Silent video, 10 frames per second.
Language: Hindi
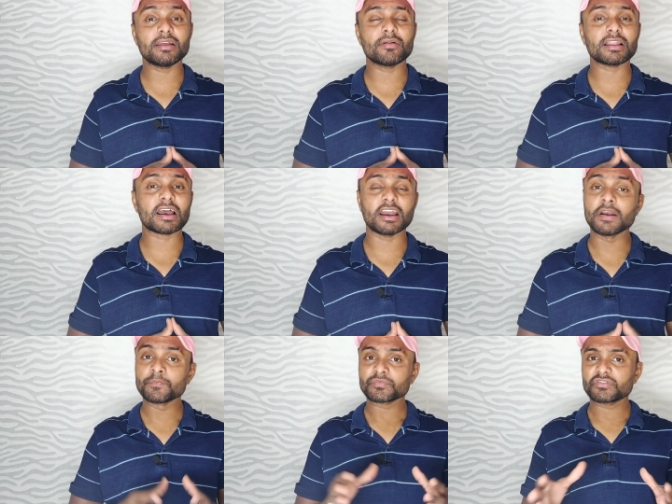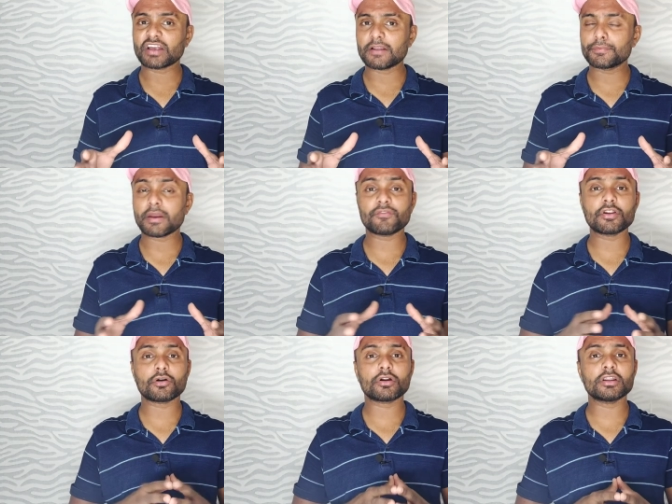मिलने वाला है सेल्फी और
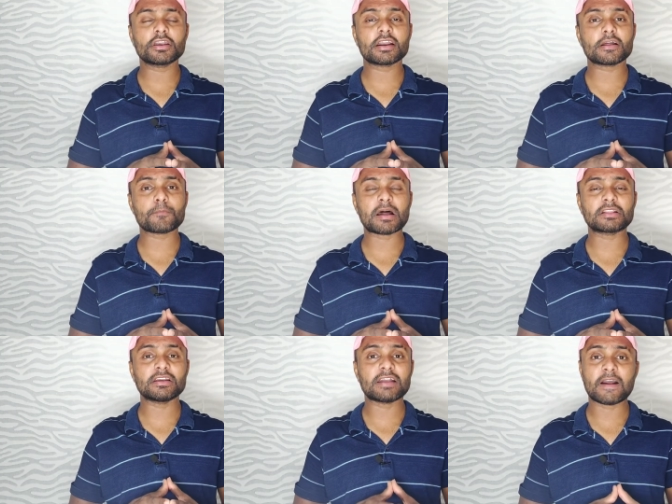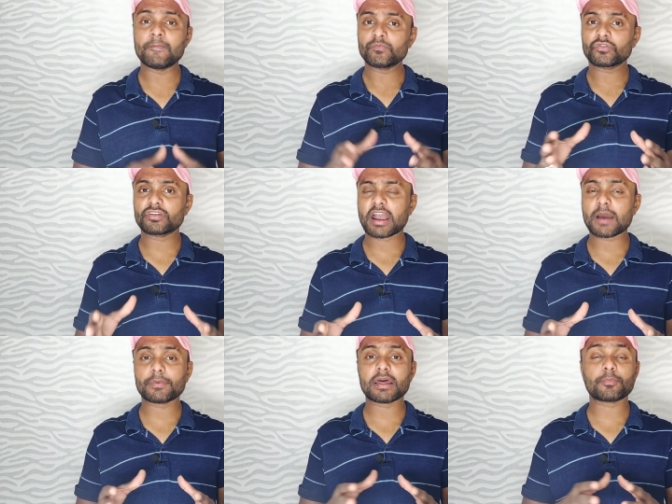वीडियो कॉलिंग की अगर बात की जाए तो
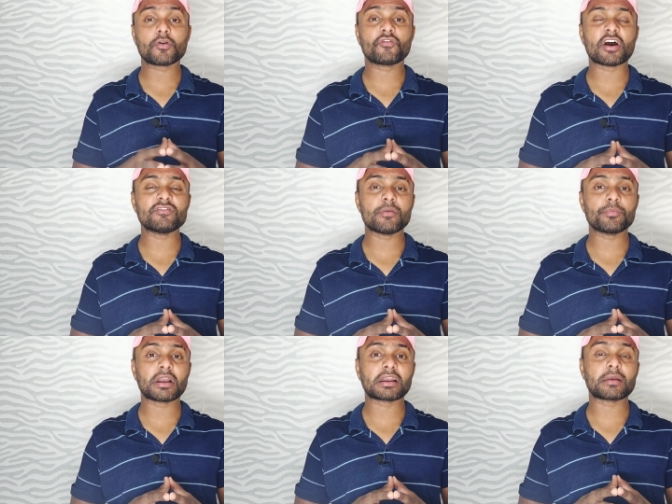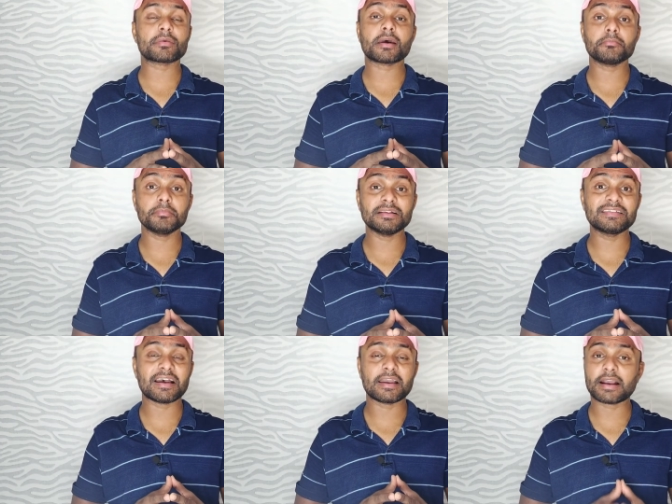यहाँ पर आपको 5 एमपी का कैमरा
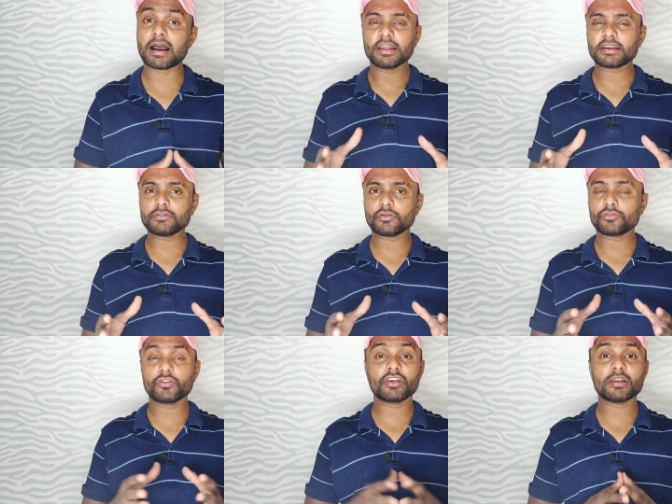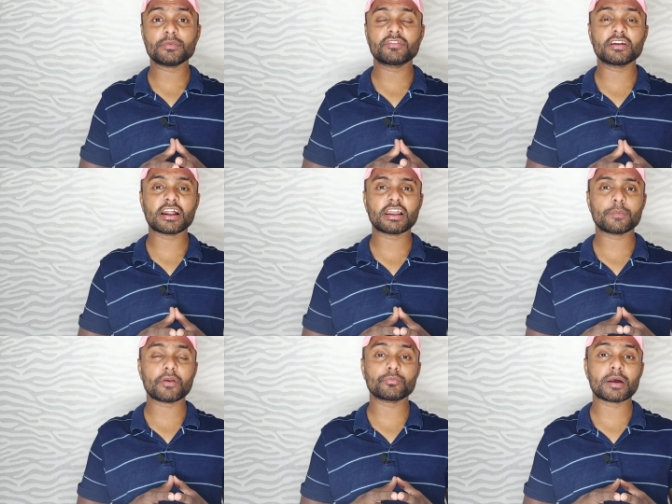मिल जाएगा लेकिन दोस्तों रियलमी सी
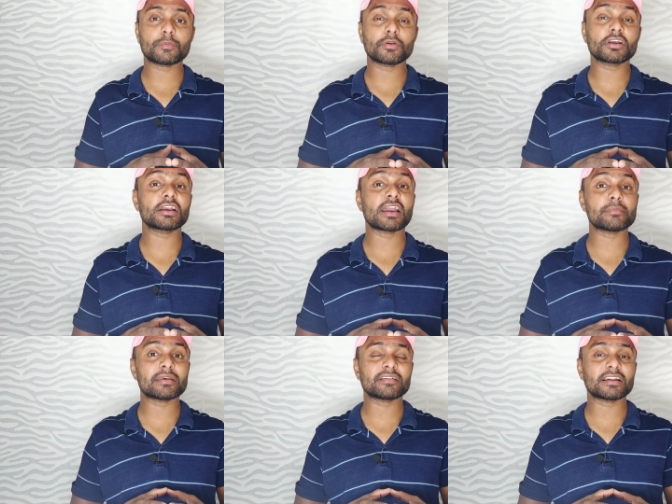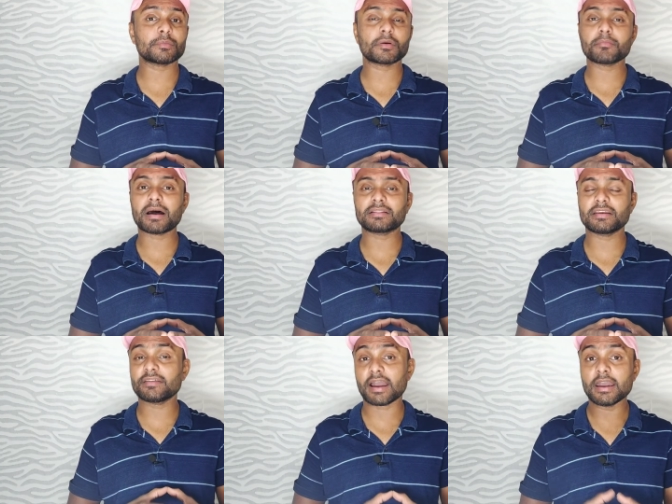थर्टी फाइव स्मार्टफोन के कैमरा सेटअप की
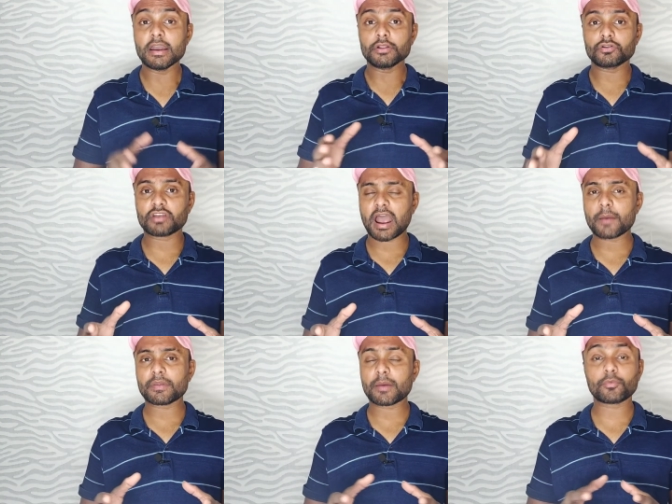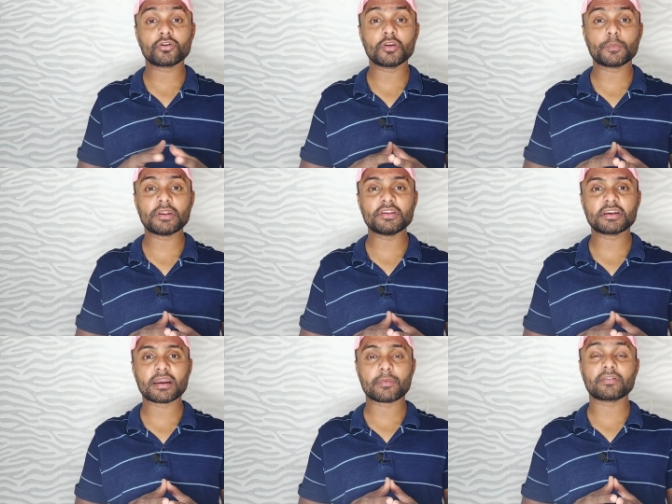बात की जाए तो यहाँ पर आपको ट्रिपल
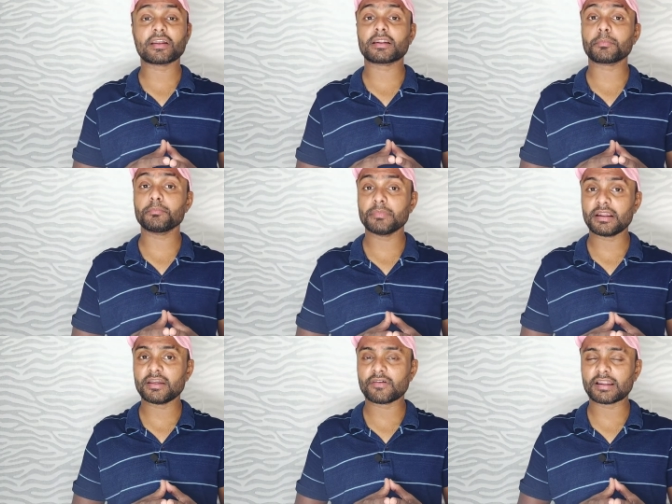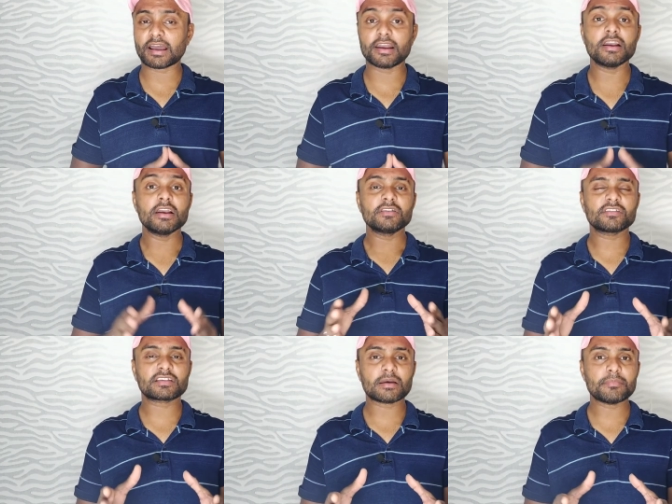रियर कैमरा सेटअप मिलने वाला है
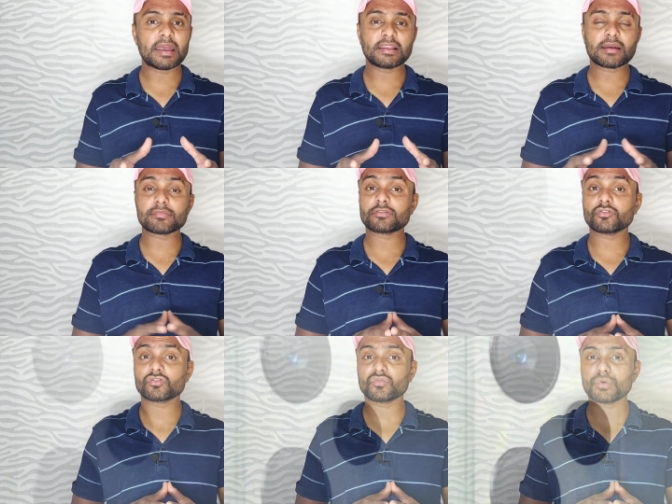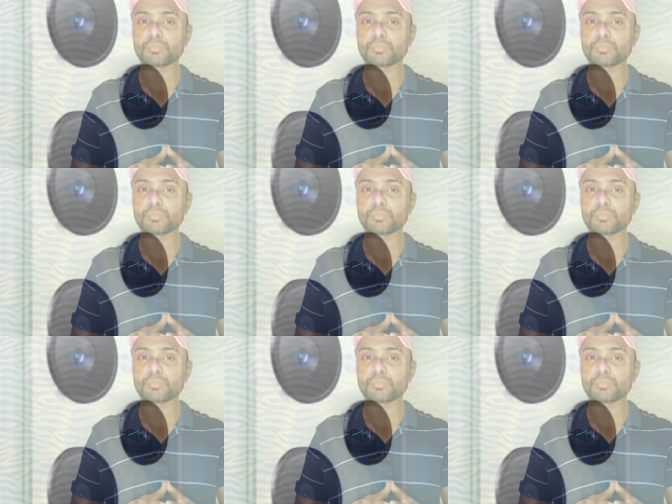जिसका मेन कैमरा दोस्तों